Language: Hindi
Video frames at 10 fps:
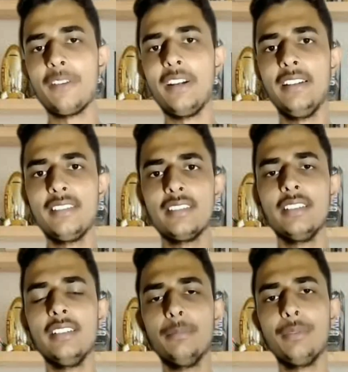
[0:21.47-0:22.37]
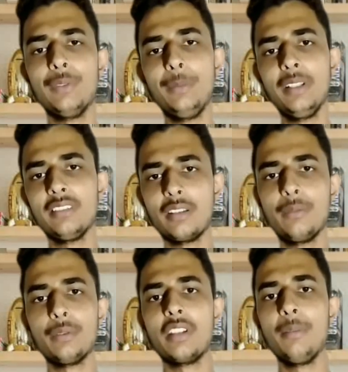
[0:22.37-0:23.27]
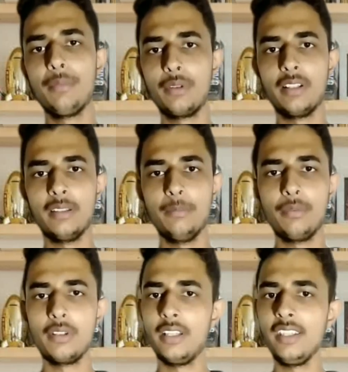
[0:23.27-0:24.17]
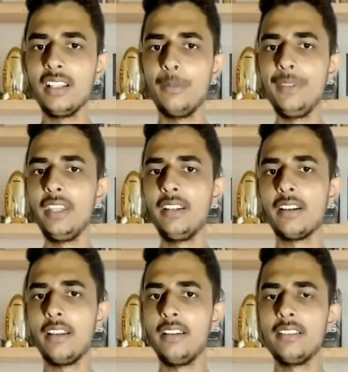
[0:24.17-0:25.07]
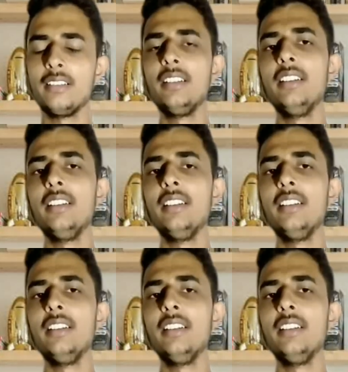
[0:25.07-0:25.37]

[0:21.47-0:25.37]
फ्रेंड्स पौधों में एक तत्व होता है बुरान बुरान की कमी के कारण